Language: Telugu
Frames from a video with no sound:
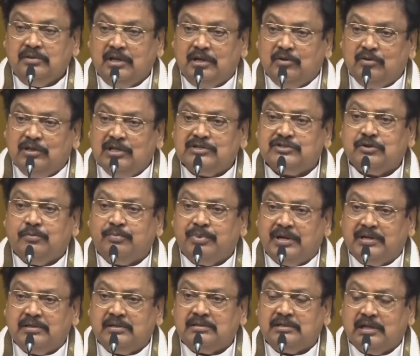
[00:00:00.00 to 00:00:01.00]
తెలుగుదేశం
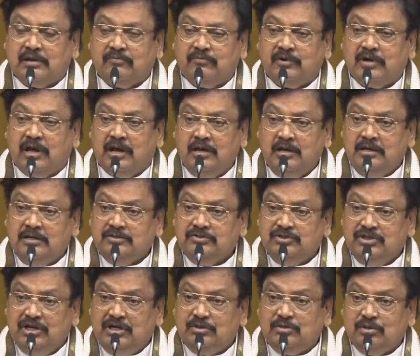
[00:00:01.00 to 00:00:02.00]
పార్టీ తరఫున
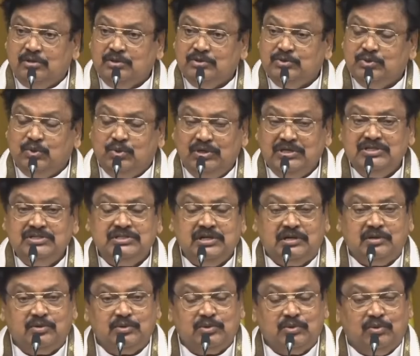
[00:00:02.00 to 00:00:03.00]
చేతులు జోడించి
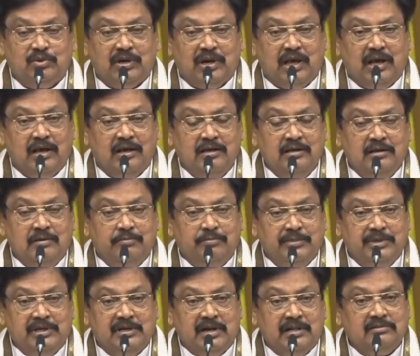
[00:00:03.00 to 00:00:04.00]
అడుగుతూ ఉన్నా
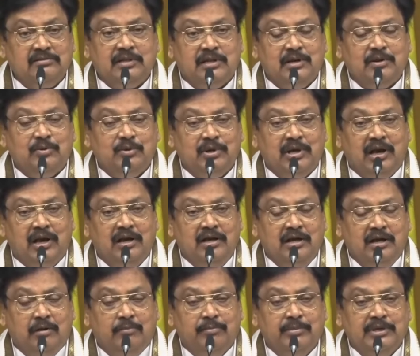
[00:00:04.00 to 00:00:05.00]
మీరందరూ కూడా
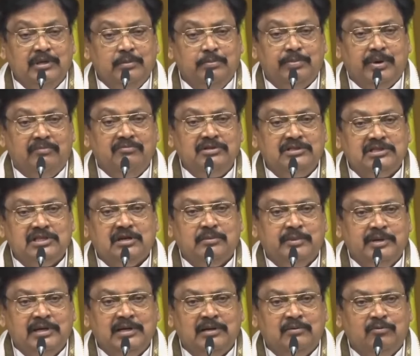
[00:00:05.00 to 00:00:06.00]
మీ
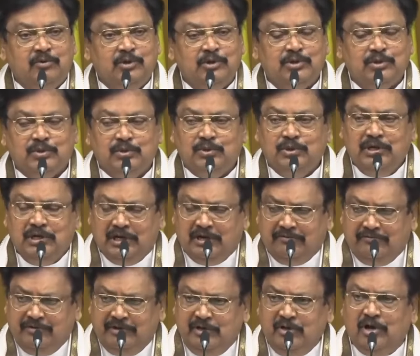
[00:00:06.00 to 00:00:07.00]
పవిత్రమైన ఓటు
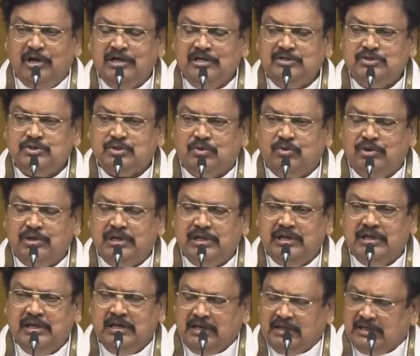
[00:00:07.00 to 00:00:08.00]

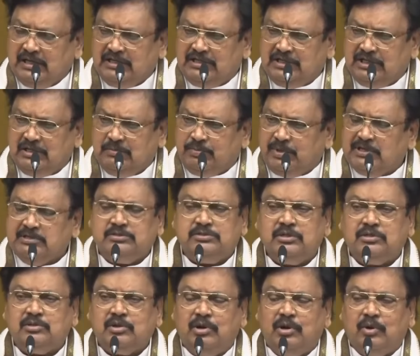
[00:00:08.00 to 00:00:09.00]
వినియోగించుకోండి ఎట్టి
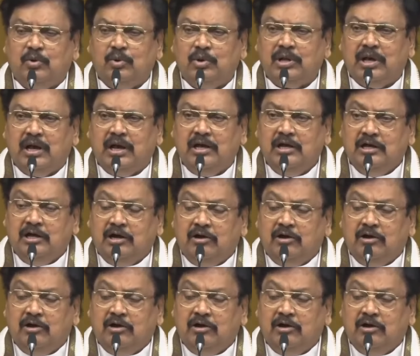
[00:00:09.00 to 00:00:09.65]
పరిస్థితుల్లో కూడా